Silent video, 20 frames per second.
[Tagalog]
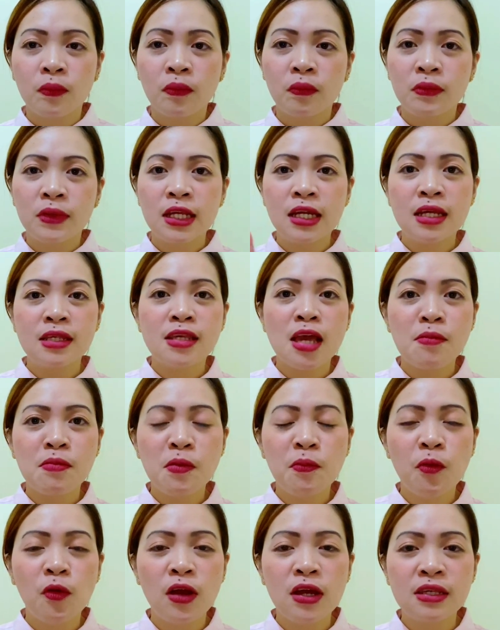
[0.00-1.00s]
sinasabi
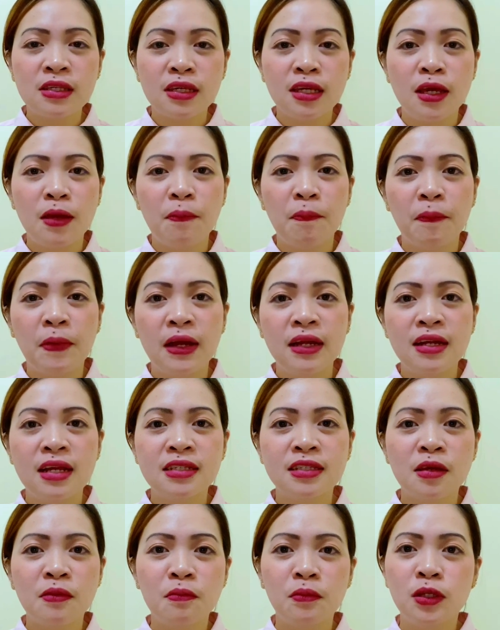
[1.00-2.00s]
po kasi, pag
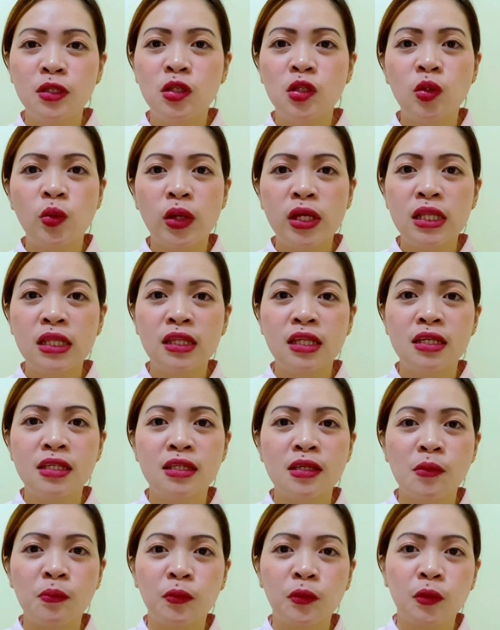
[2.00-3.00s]
nasa
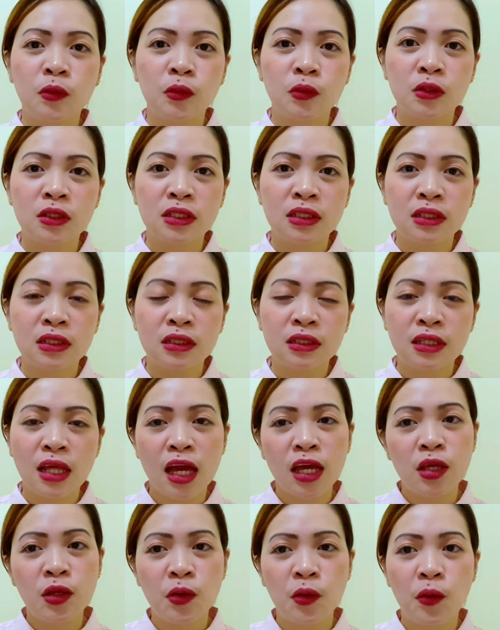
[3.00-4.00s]
mid-20s na po
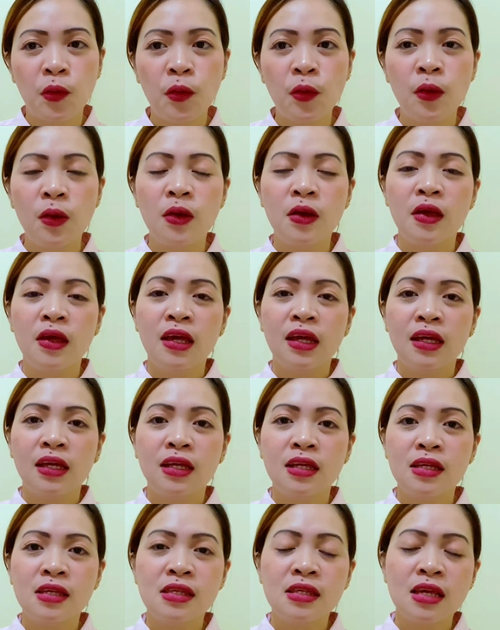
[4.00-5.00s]
tayo,
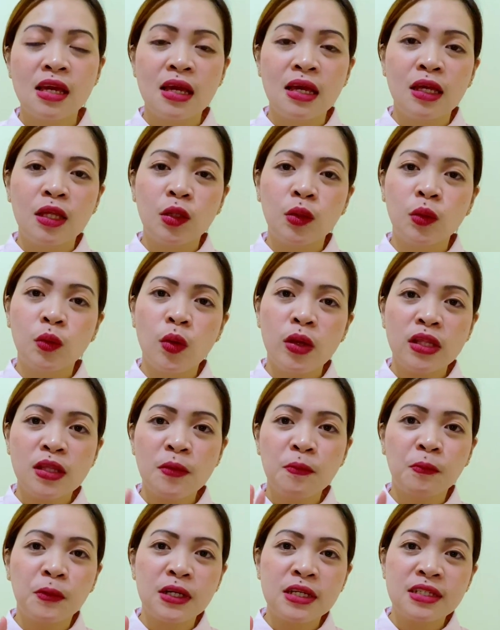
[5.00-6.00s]

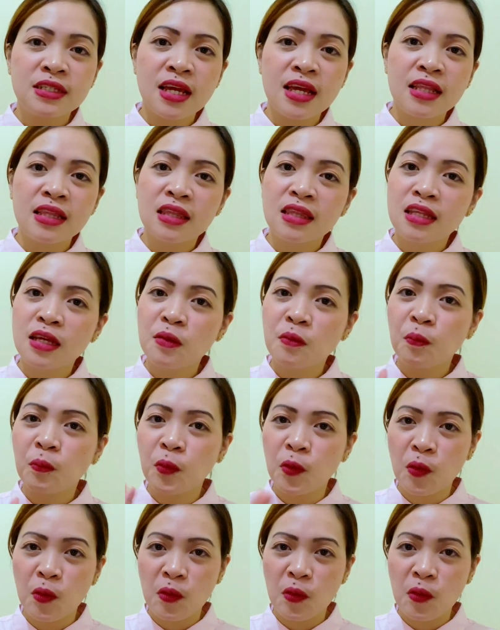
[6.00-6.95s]
20% din po